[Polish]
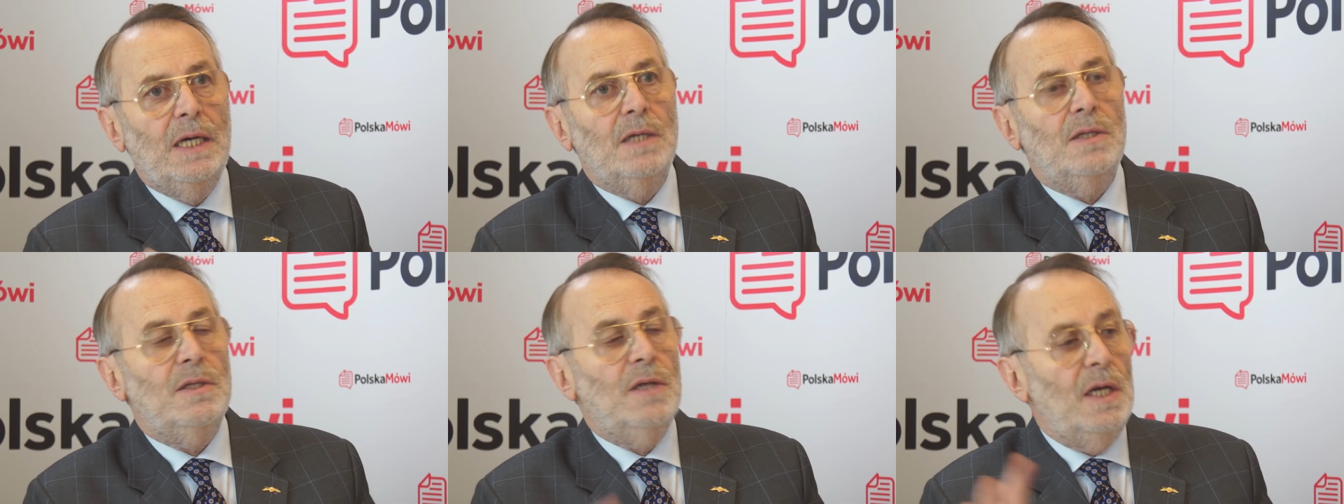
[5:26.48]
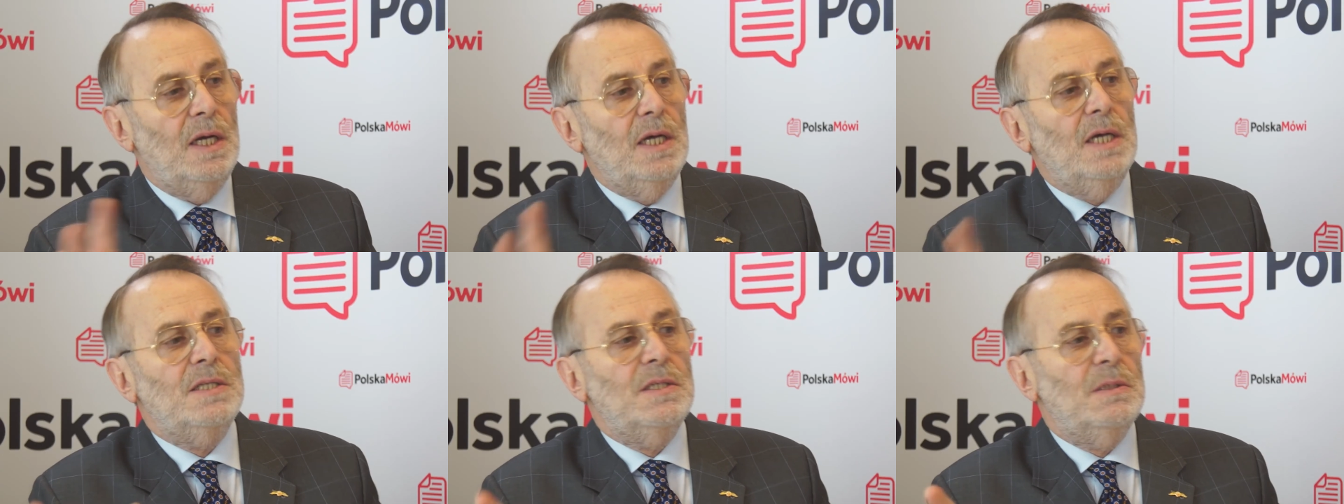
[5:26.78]
No
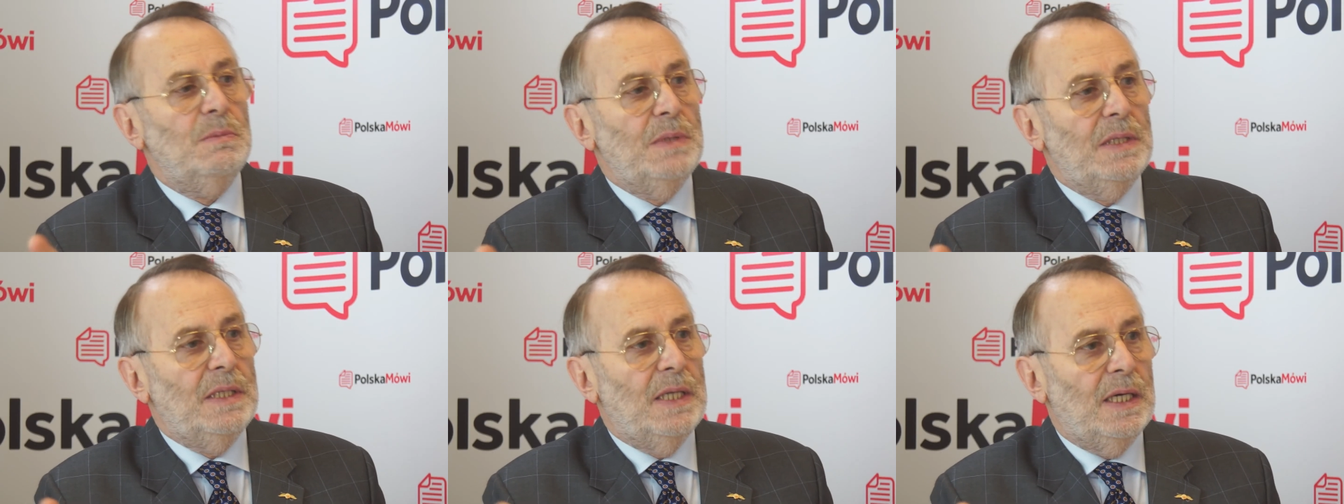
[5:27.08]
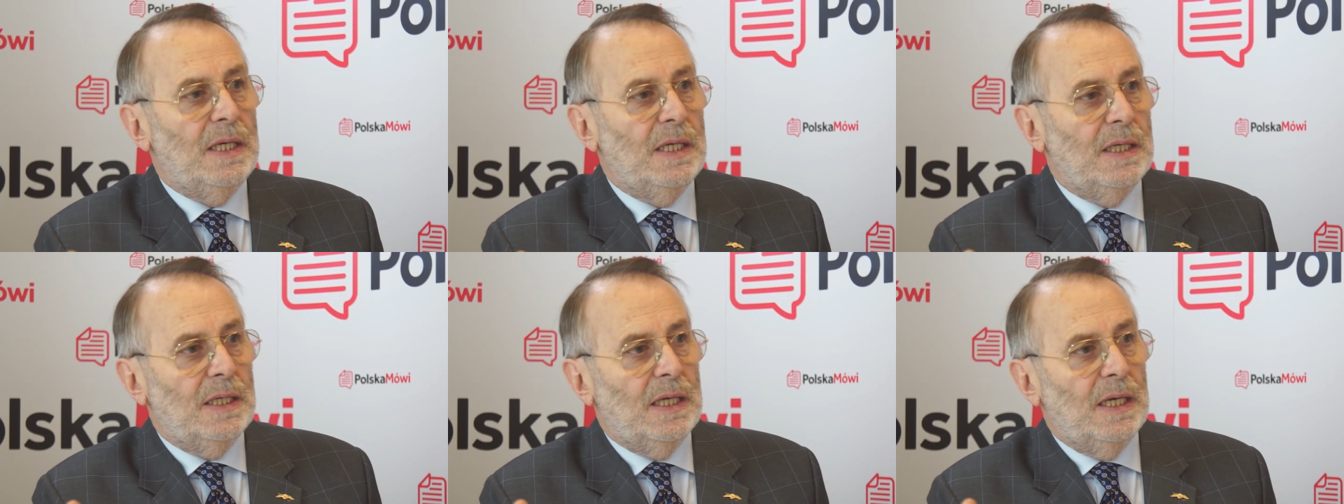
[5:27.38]
ale ja sobie
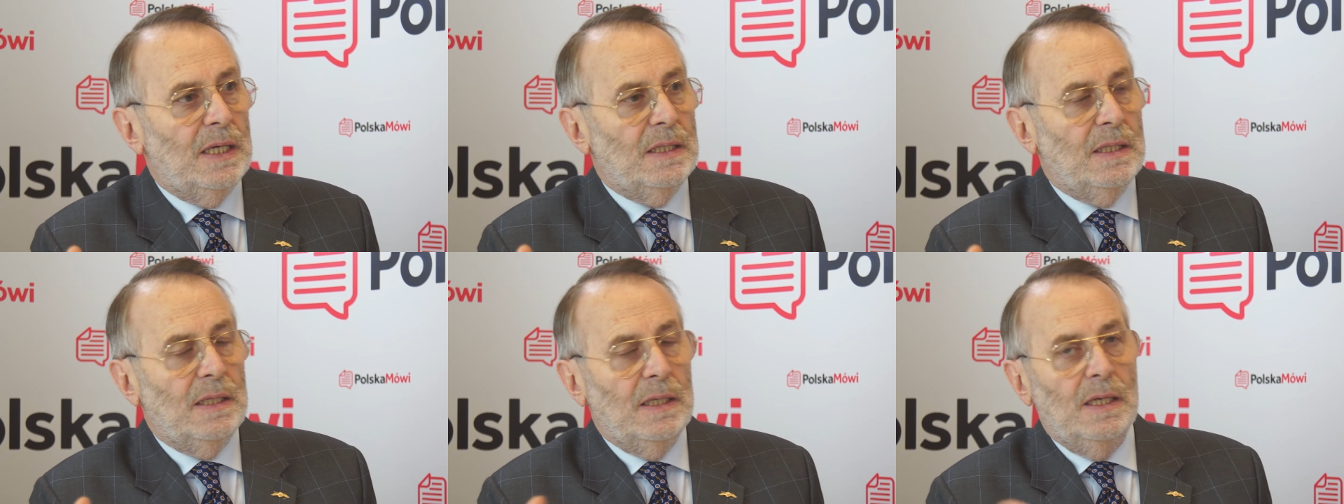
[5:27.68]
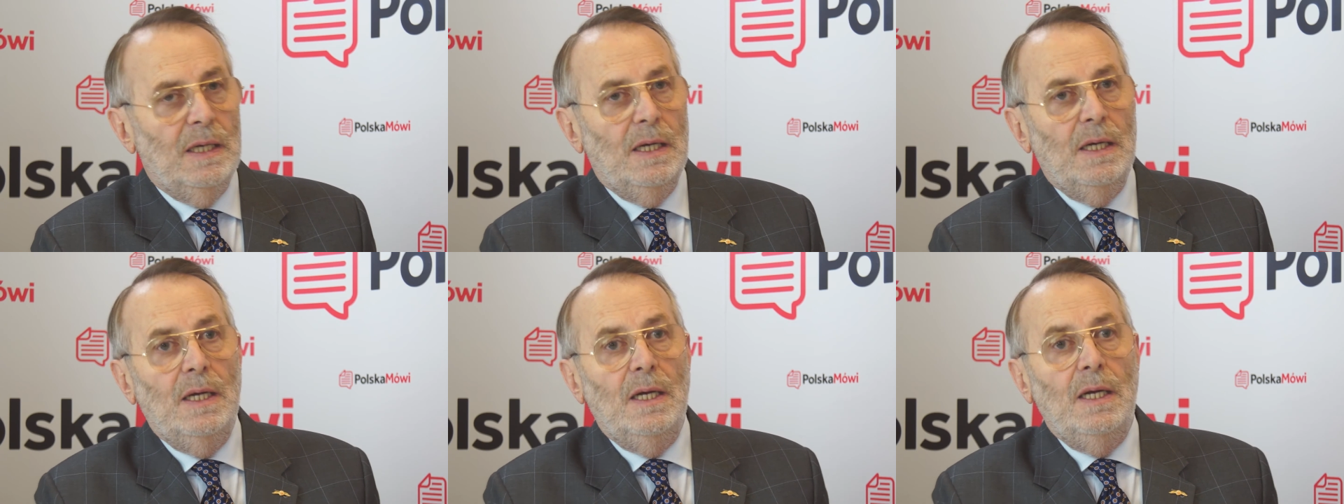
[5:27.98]
daję radę.
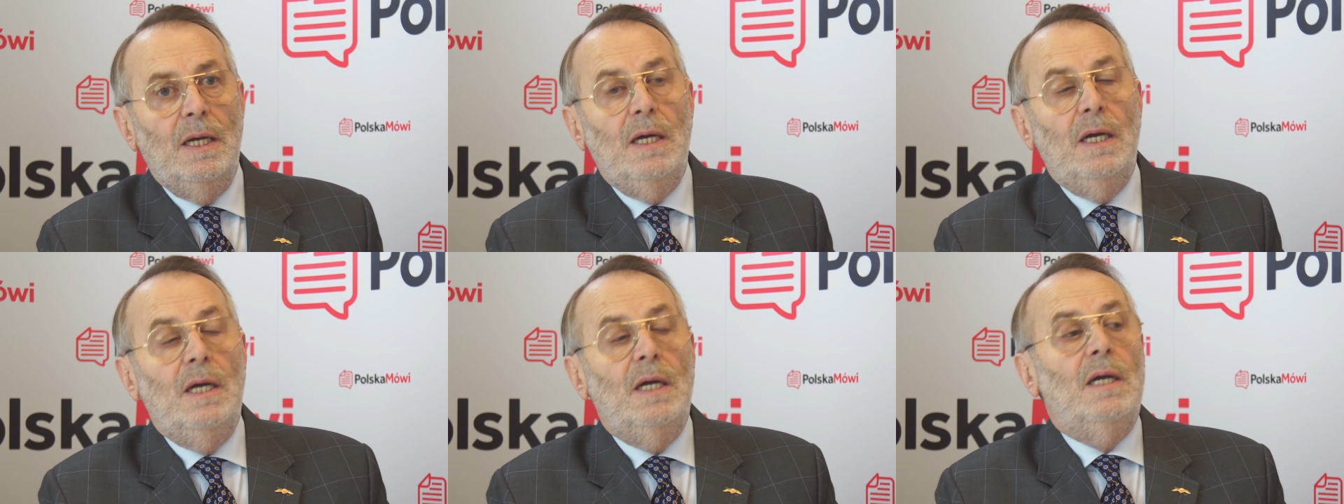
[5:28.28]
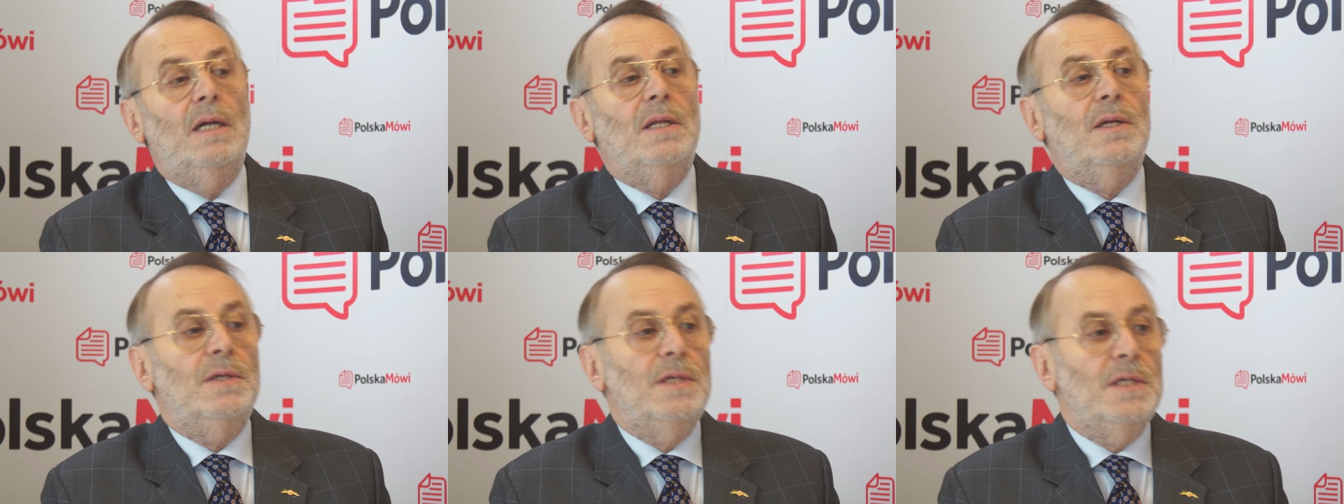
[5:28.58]

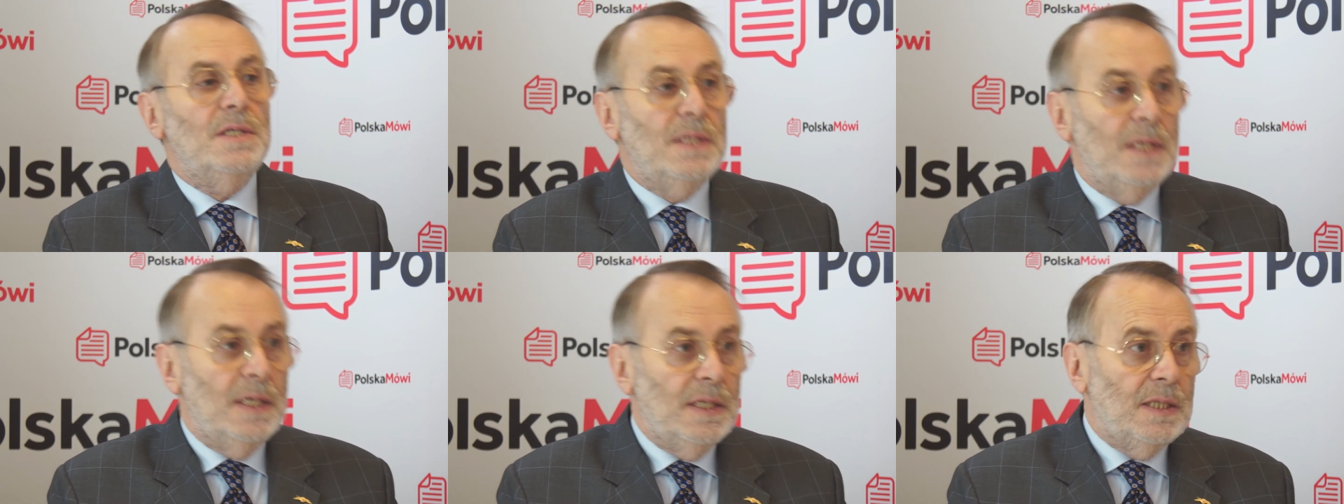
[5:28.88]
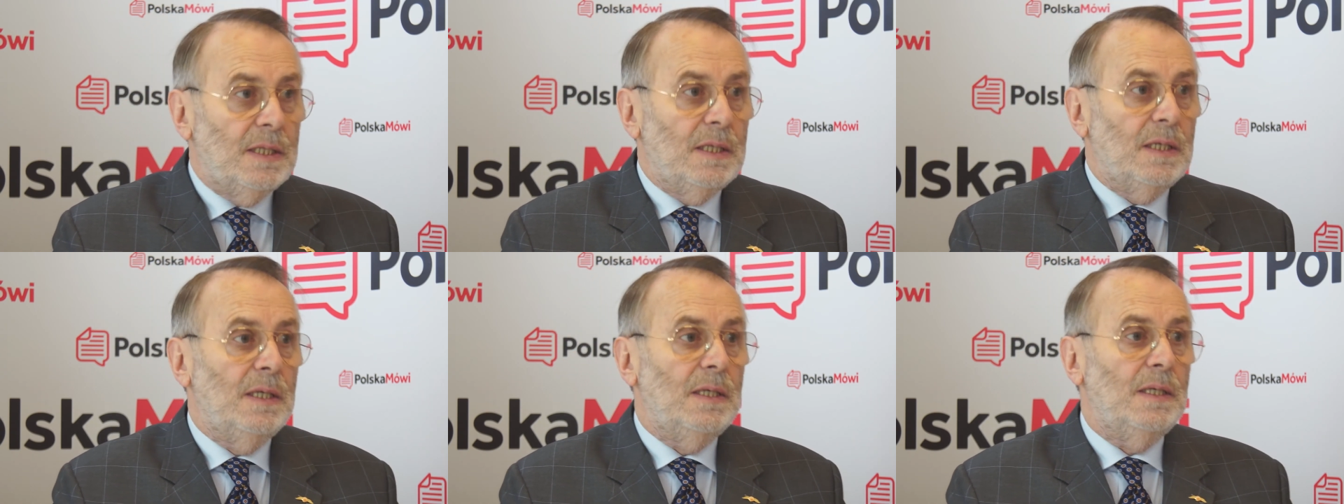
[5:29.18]
No
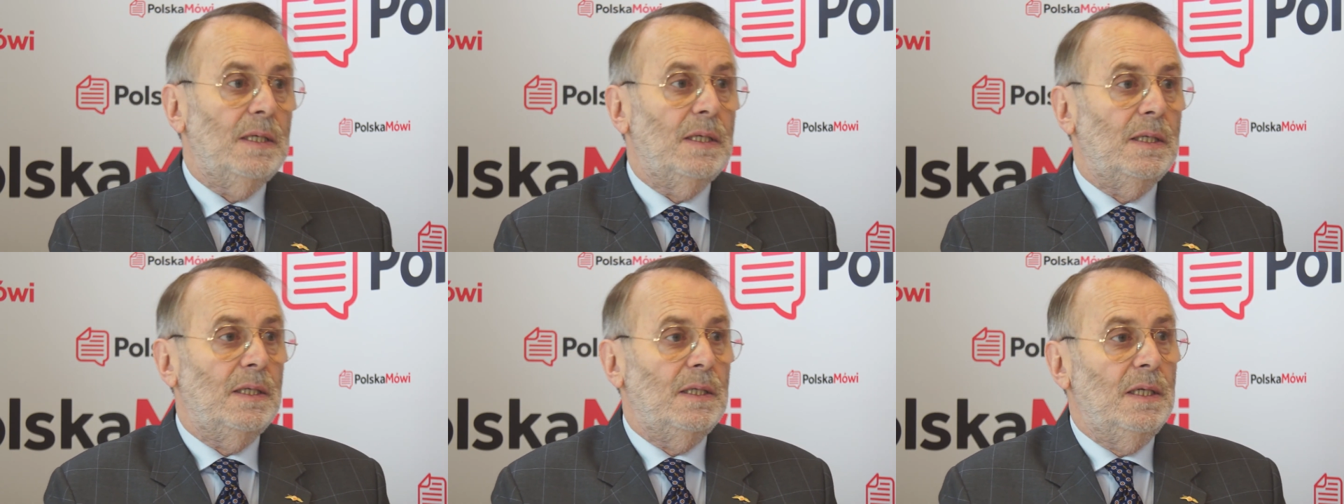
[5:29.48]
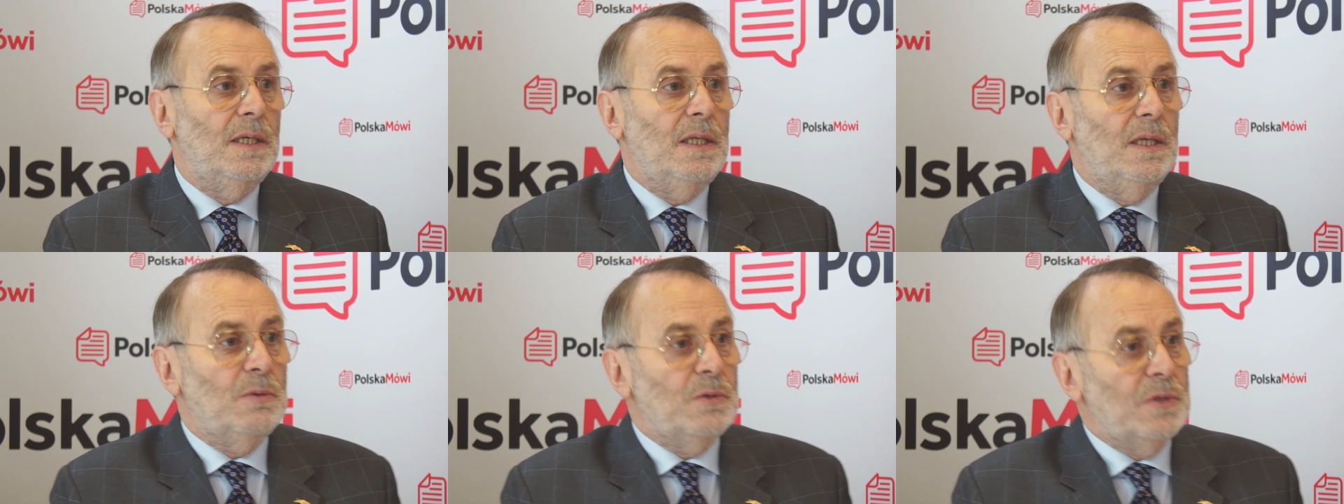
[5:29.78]
niestety
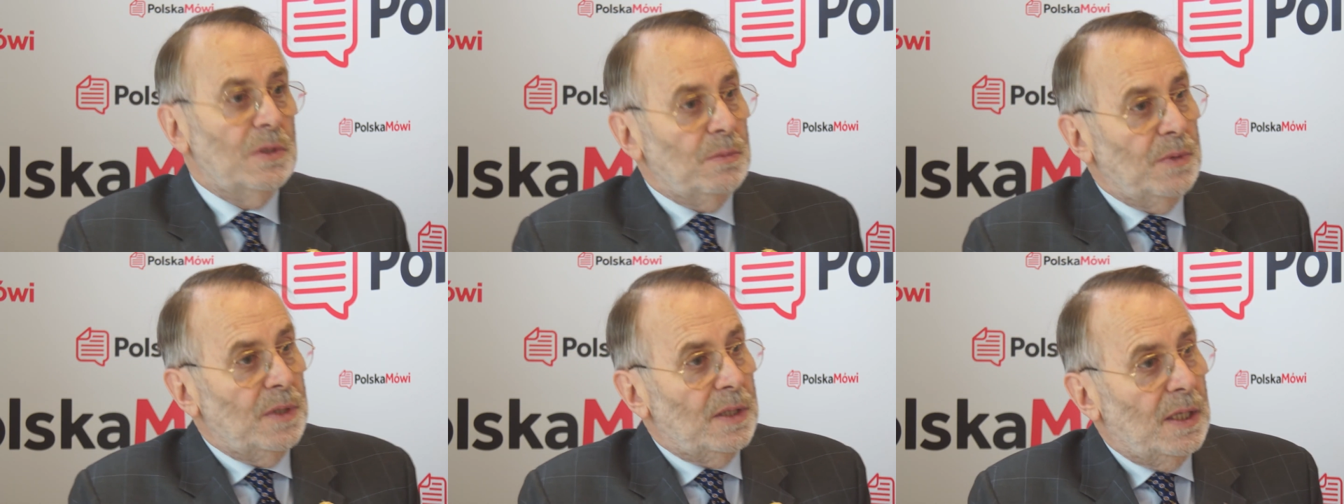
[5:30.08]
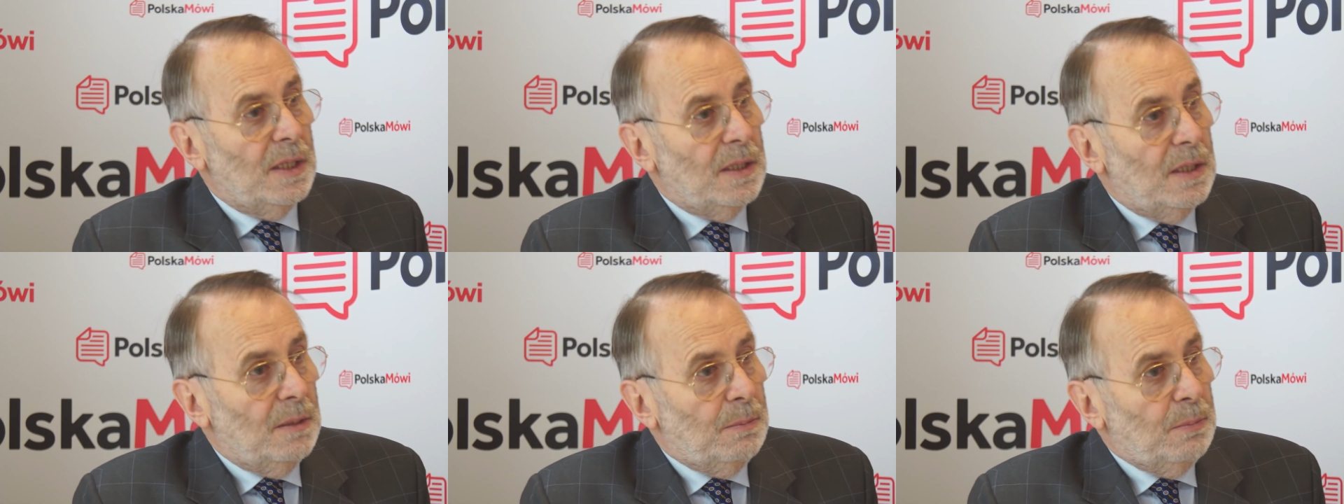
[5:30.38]
nie dał sobie
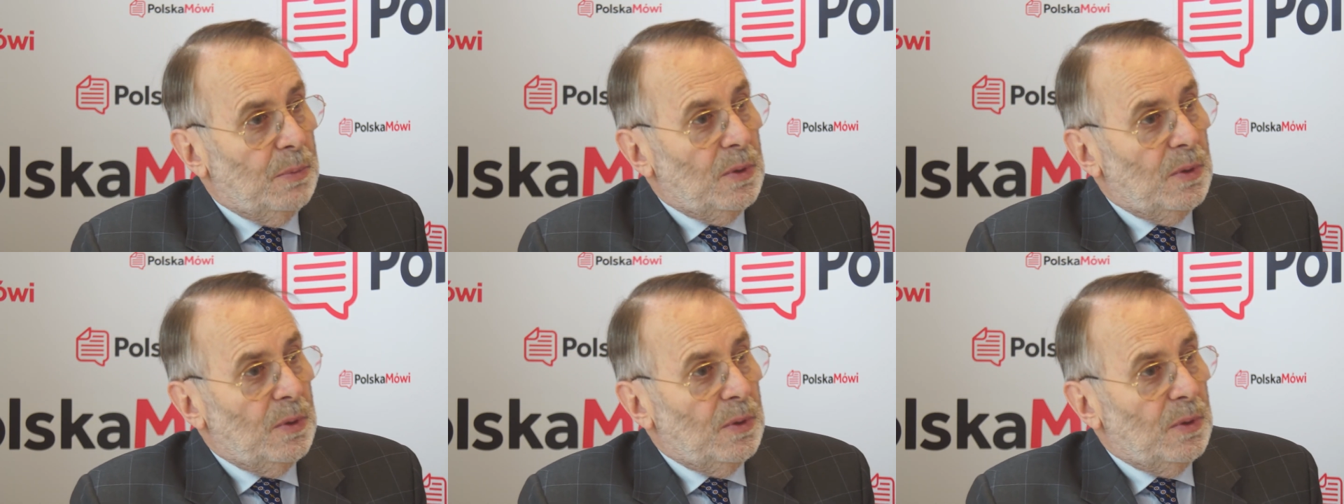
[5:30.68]
rady.